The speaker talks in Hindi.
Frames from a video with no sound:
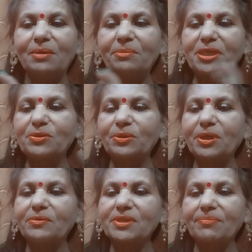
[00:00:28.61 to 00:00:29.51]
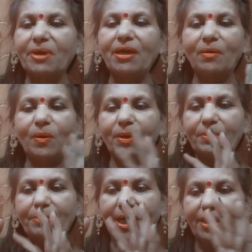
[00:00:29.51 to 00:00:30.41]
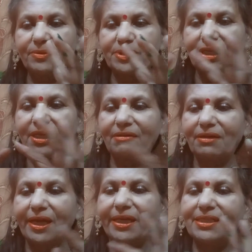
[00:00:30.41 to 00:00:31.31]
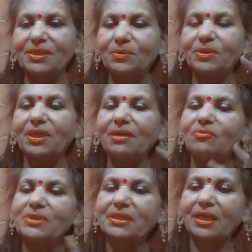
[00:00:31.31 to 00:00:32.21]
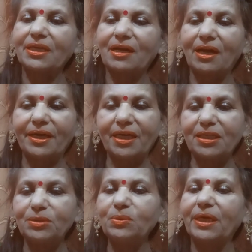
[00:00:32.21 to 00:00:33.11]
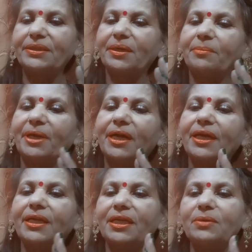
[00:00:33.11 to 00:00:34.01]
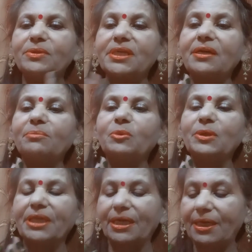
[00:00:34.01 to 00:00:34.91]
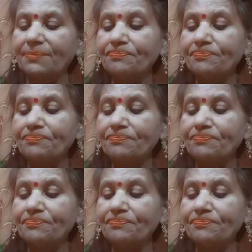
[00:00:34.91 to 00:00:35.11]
बीज होते हैं उसमें और बाहर उसके लाइनें सी होती हैं उस तरह का एक कद्दू आता है बड़ा यानी कि उसे हम बोलते हैं